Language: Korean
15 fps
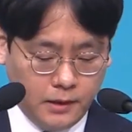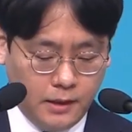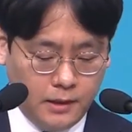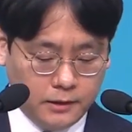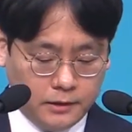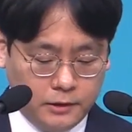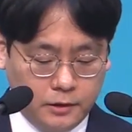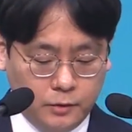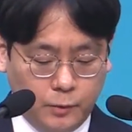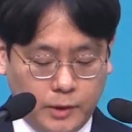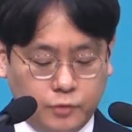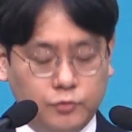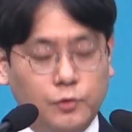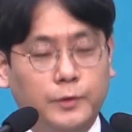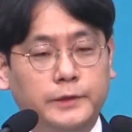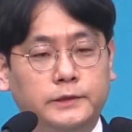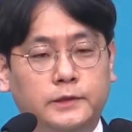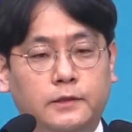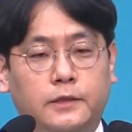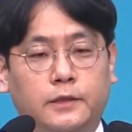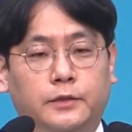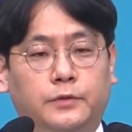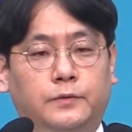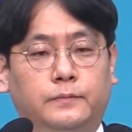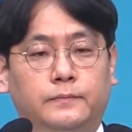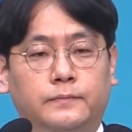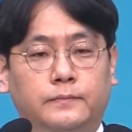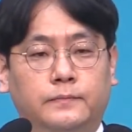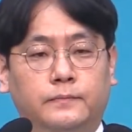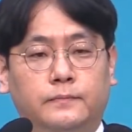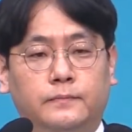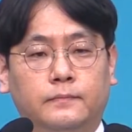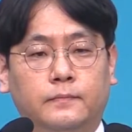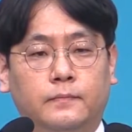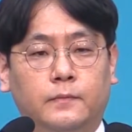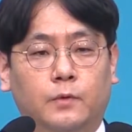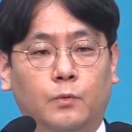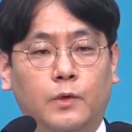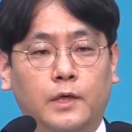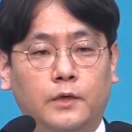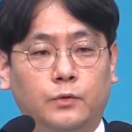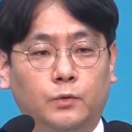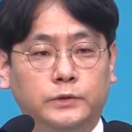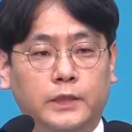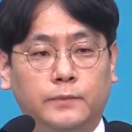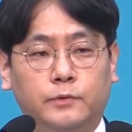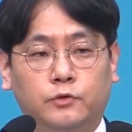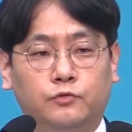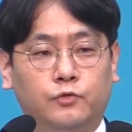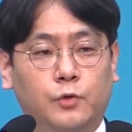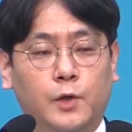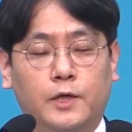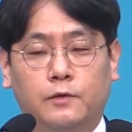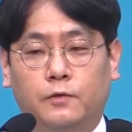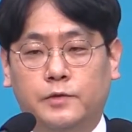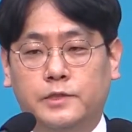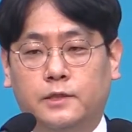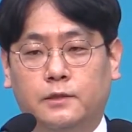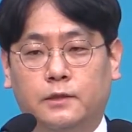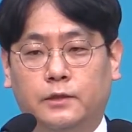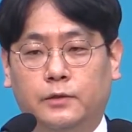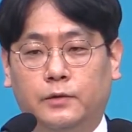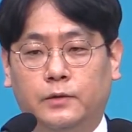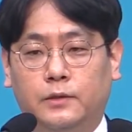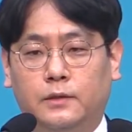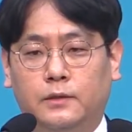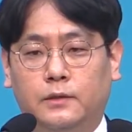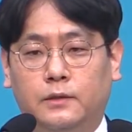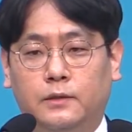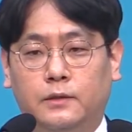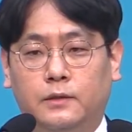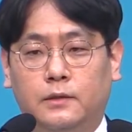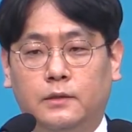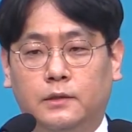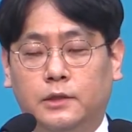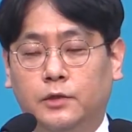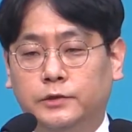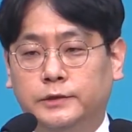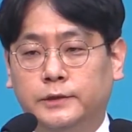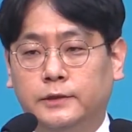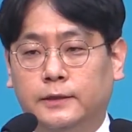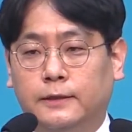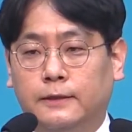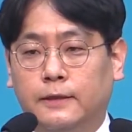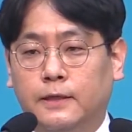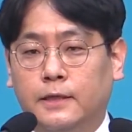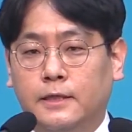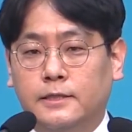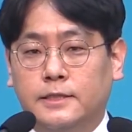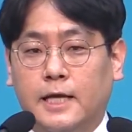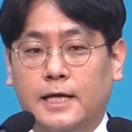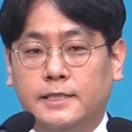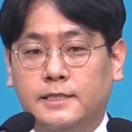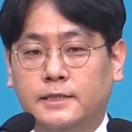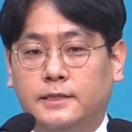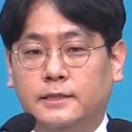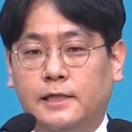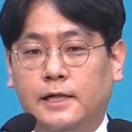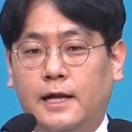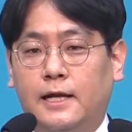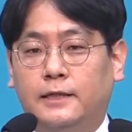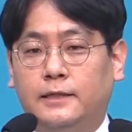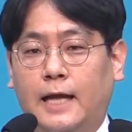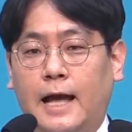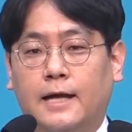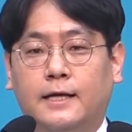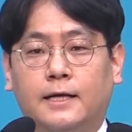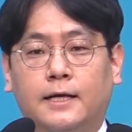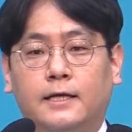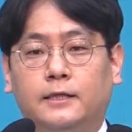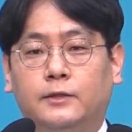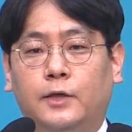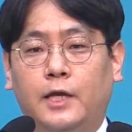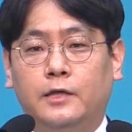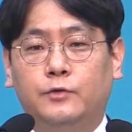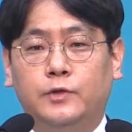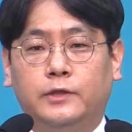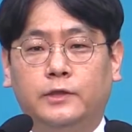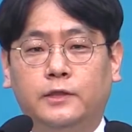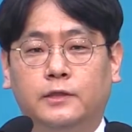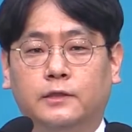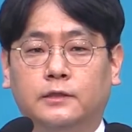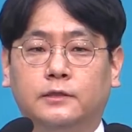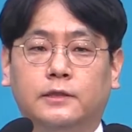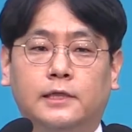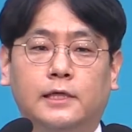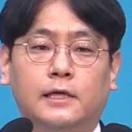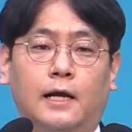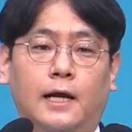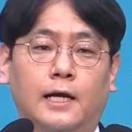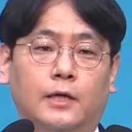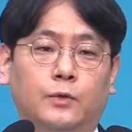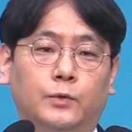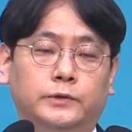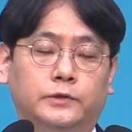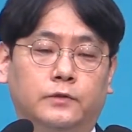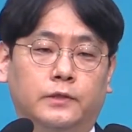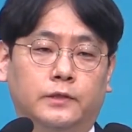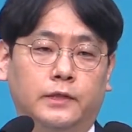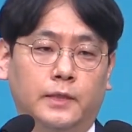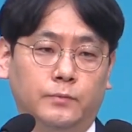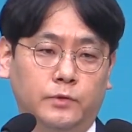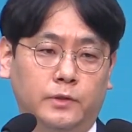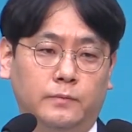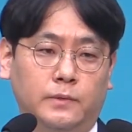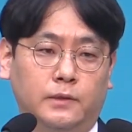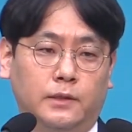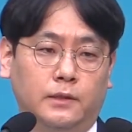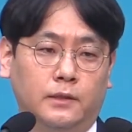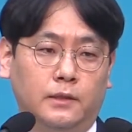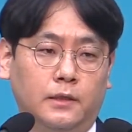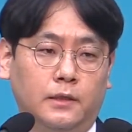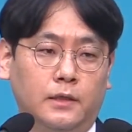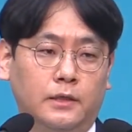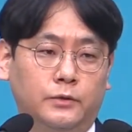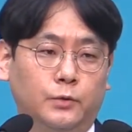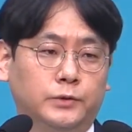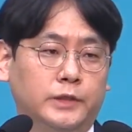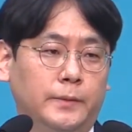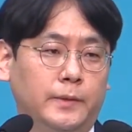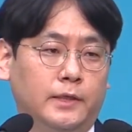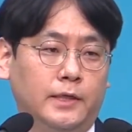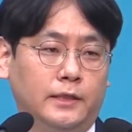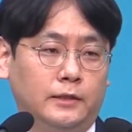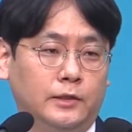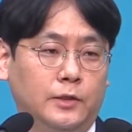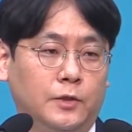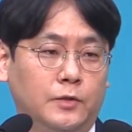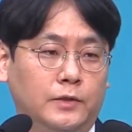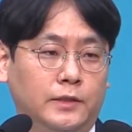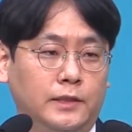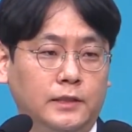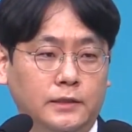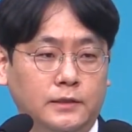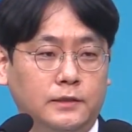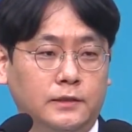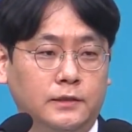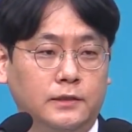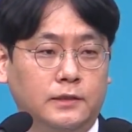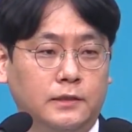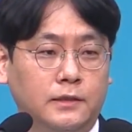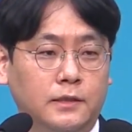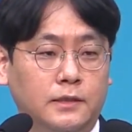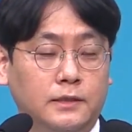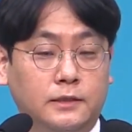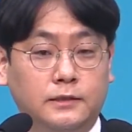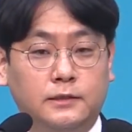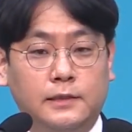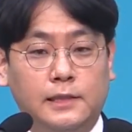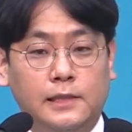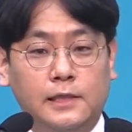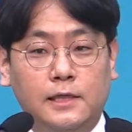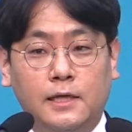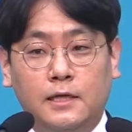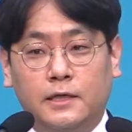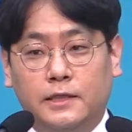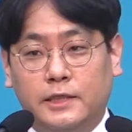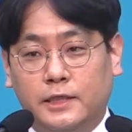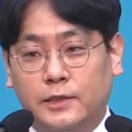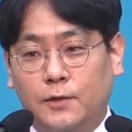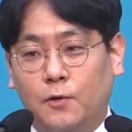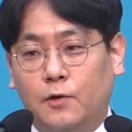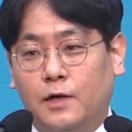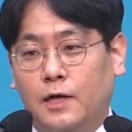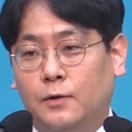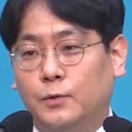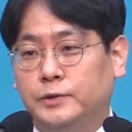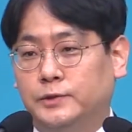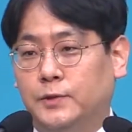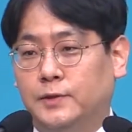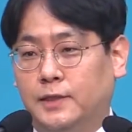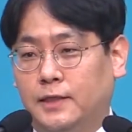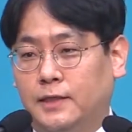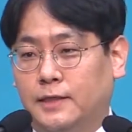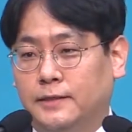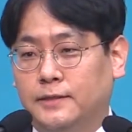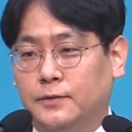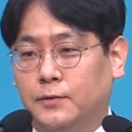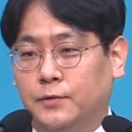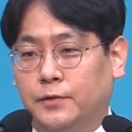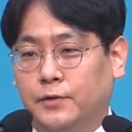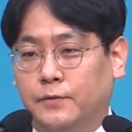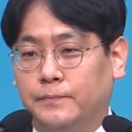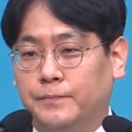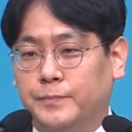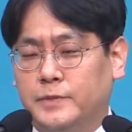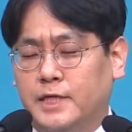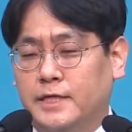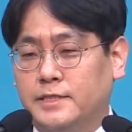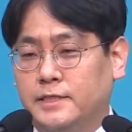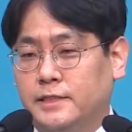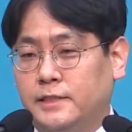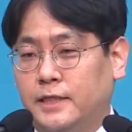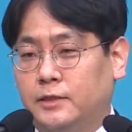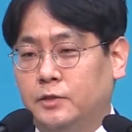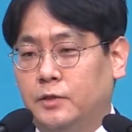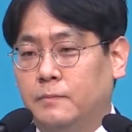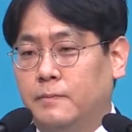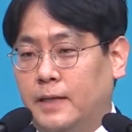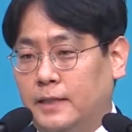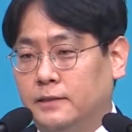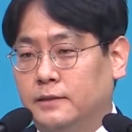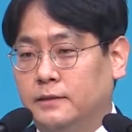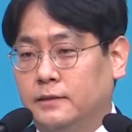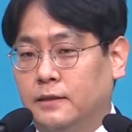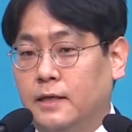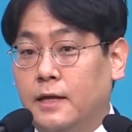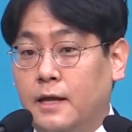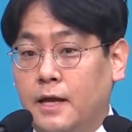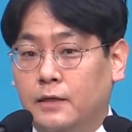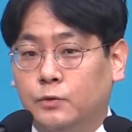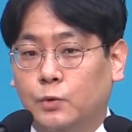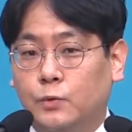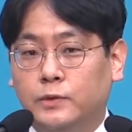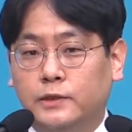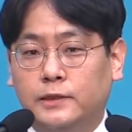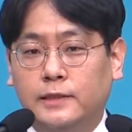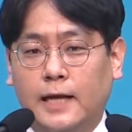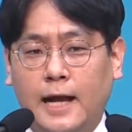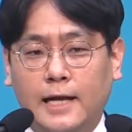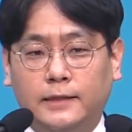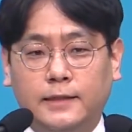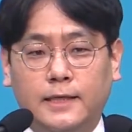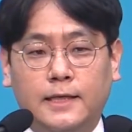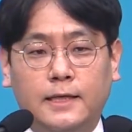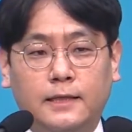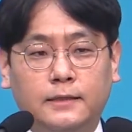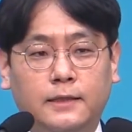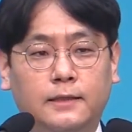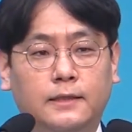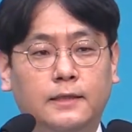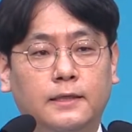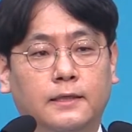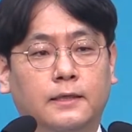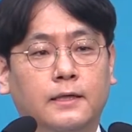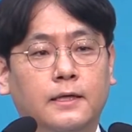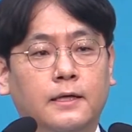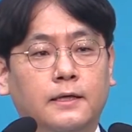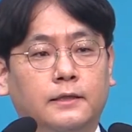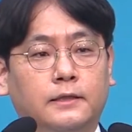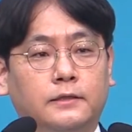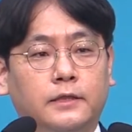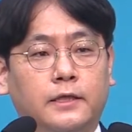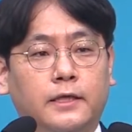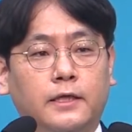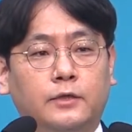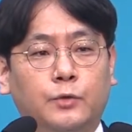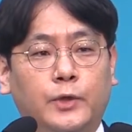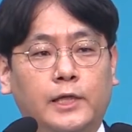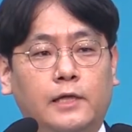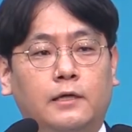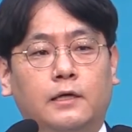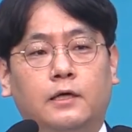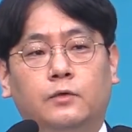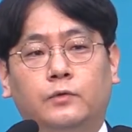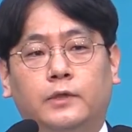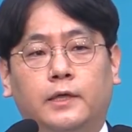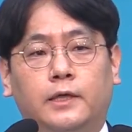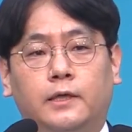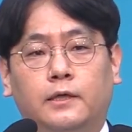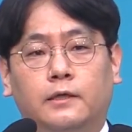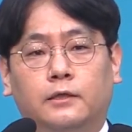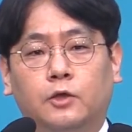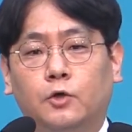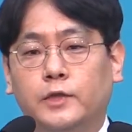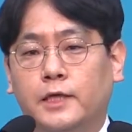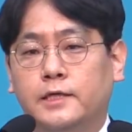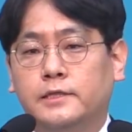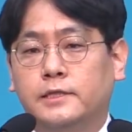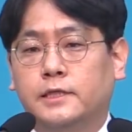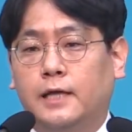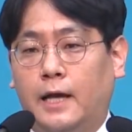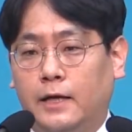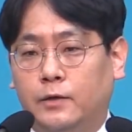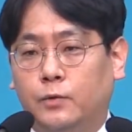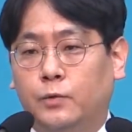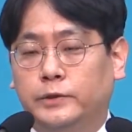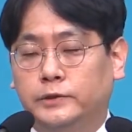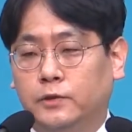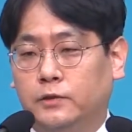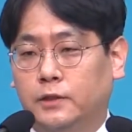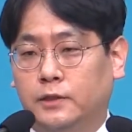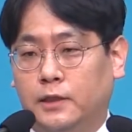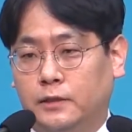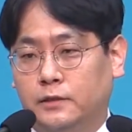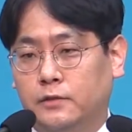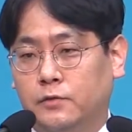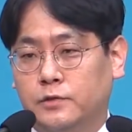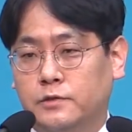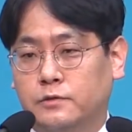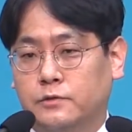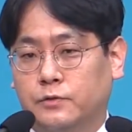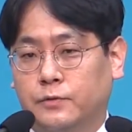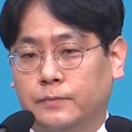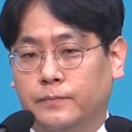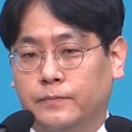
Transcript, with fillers: 그들은 왜 두려워했을까요? 왜 요셉을 두려워한 것일까요? 그것은 자신들이 한 악한 행위를 그들이 알고 있었기 때문입니다. 요셉에게 했던 일들을 그들이 기억하고 있었다라는 거예요. 자신이 했던 말들, 행동들 하나하나가 그들의 뇌리 가운데 떠나지 않고 있었다라는 것이죠.